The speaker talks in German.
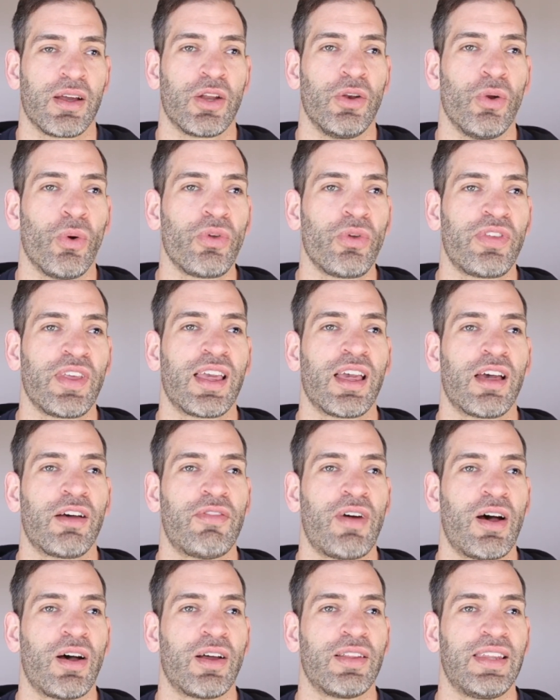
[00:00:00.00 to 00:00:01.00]

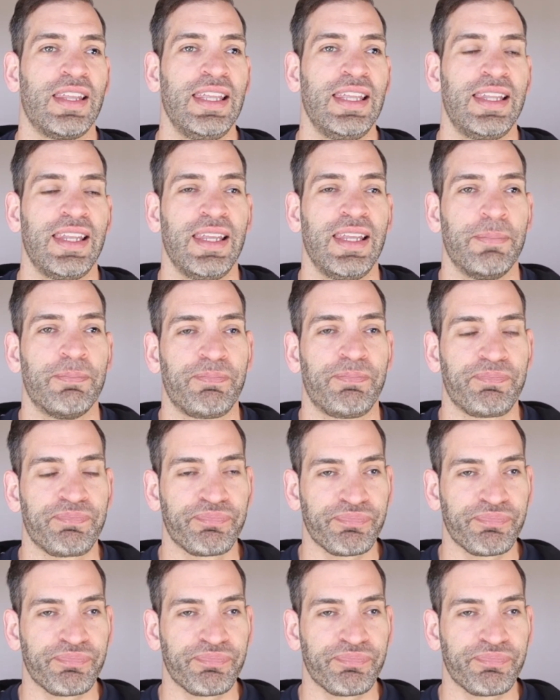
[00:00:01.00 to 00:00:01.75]
Gnostiker waren die, die,